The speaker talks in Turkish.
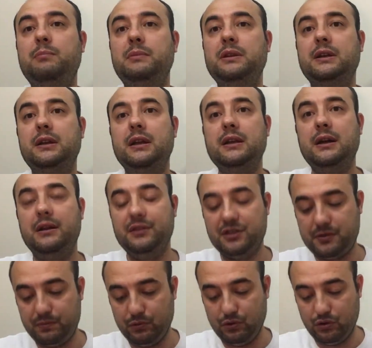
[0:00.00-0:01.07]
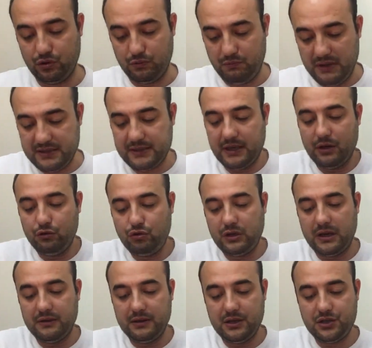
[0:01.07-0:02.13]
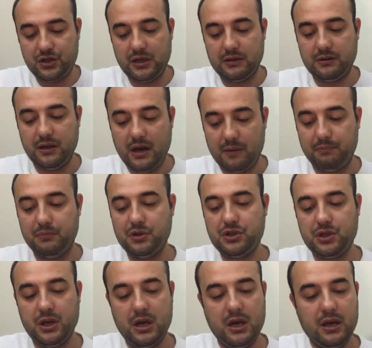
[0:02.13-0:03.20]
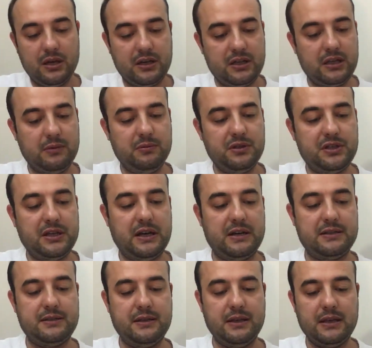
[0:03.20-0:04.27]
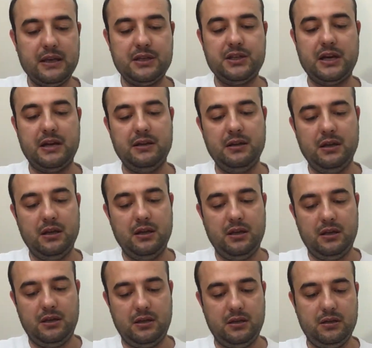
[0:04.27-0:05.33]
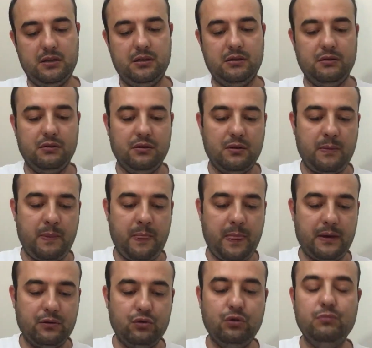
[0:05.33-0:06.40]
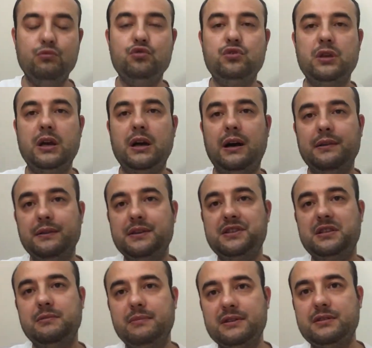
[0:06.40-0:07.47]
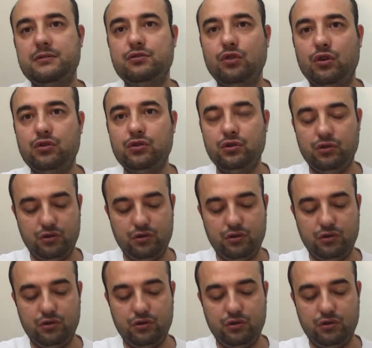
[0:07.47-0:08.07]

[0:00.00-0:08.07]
yapmalarına yanlış buluyorum. Mesela Ötüken Neşriyat ne yapmış? Kitabın içerisinde geçen e, günümüzde anlaşılması zor